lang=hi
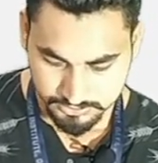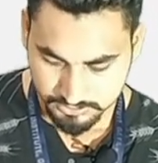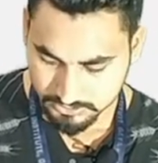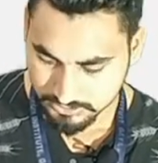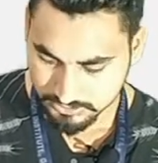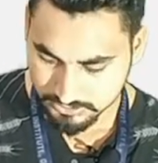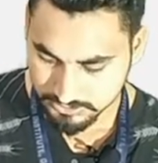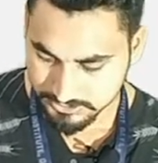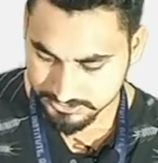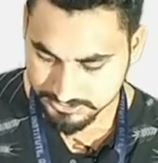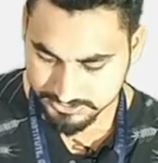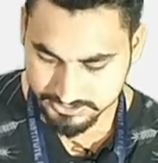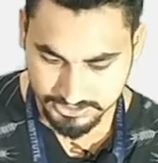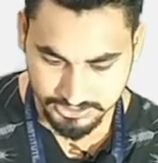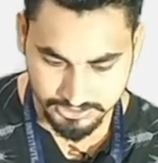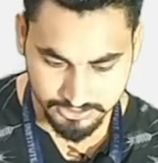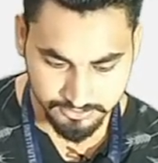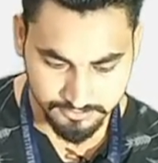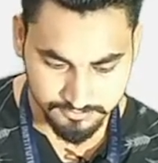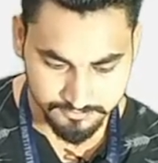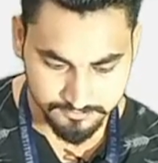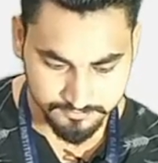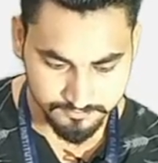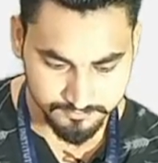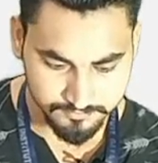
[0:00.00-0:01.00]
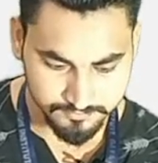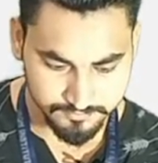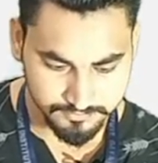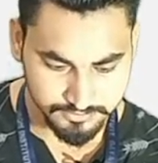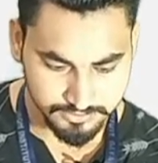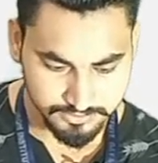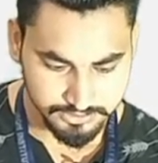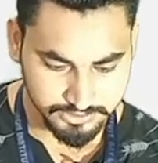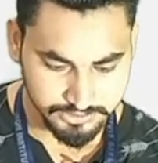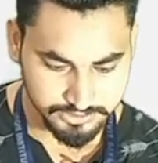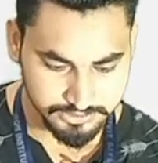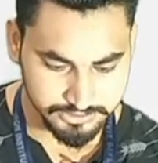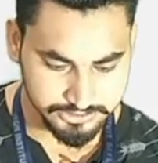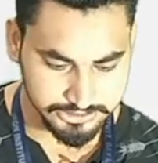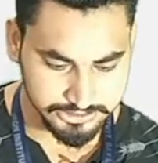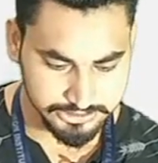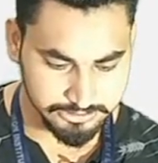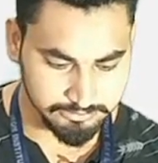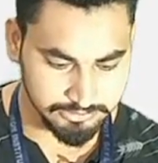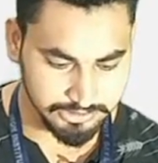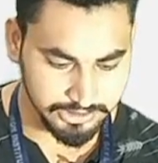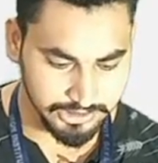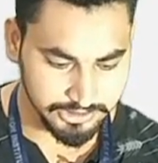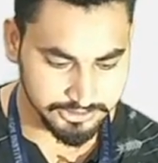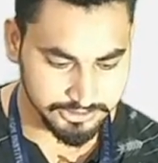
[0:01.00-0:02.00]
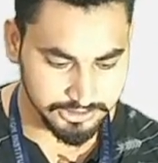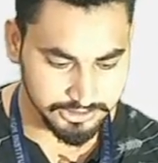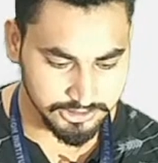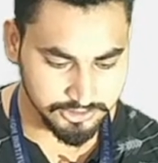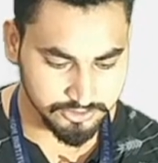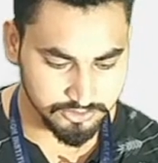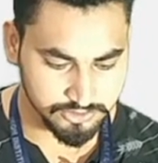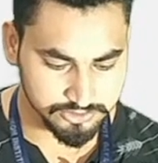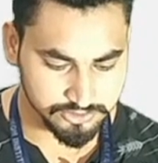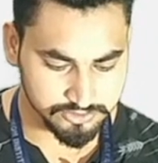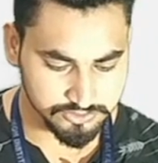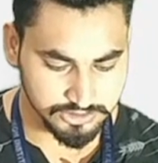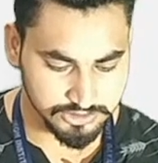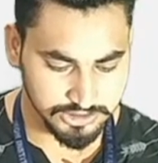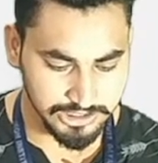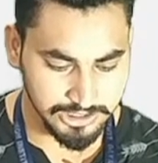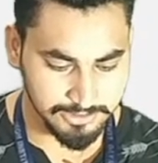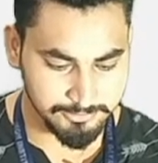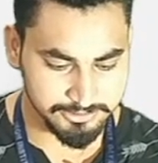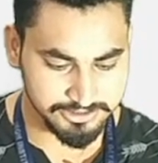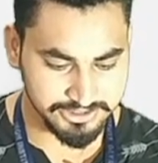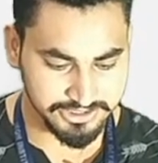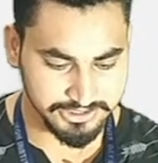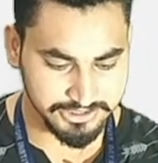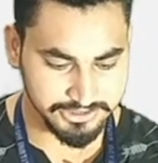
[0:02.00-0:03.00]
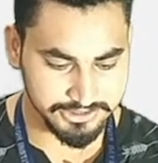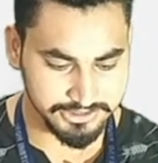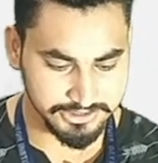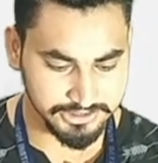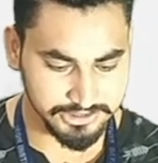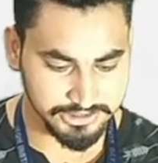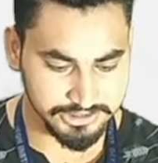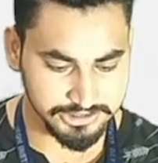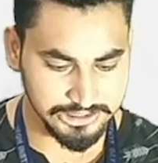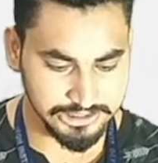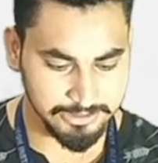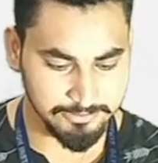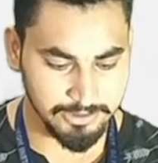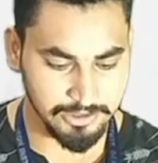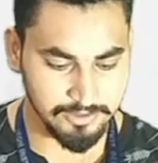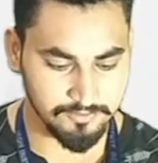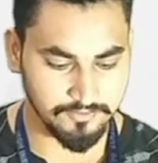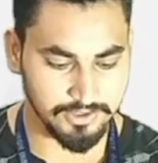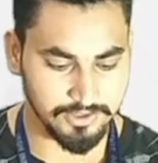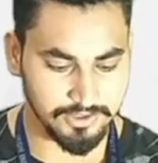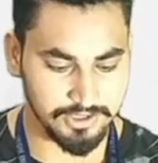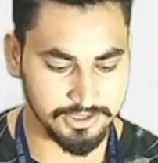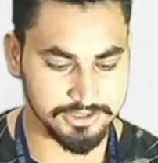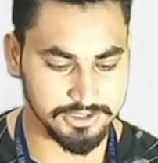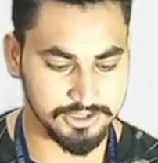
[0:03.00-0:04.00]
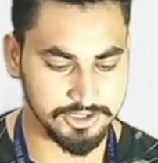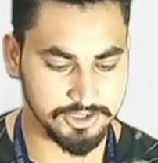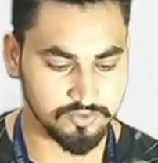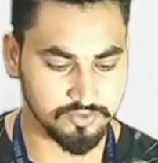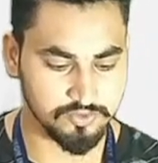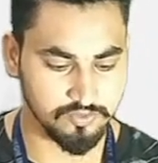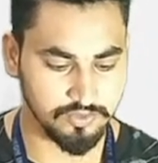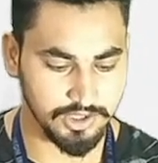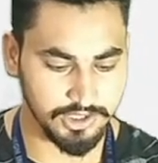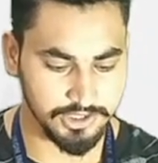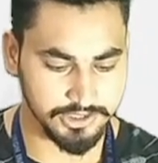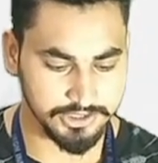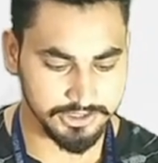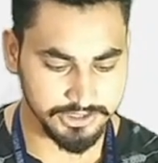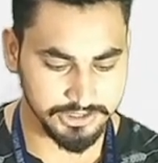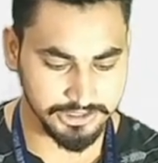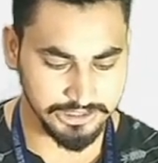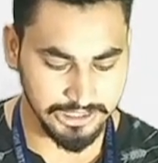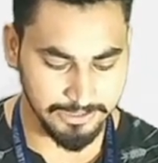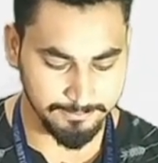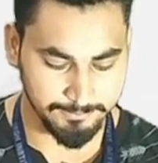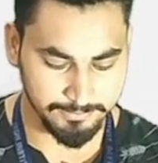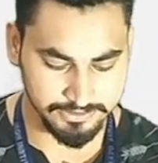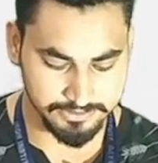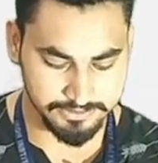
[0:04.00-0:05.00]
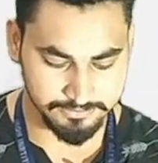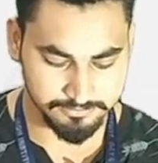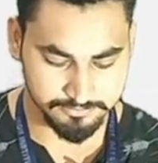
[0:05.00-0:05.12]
इंटर ये हमारा डिलीट हो चुका है अभी देखने के लिए कि हमारा फाइल डिलीट हुआ है कि नहीं यहाँ पे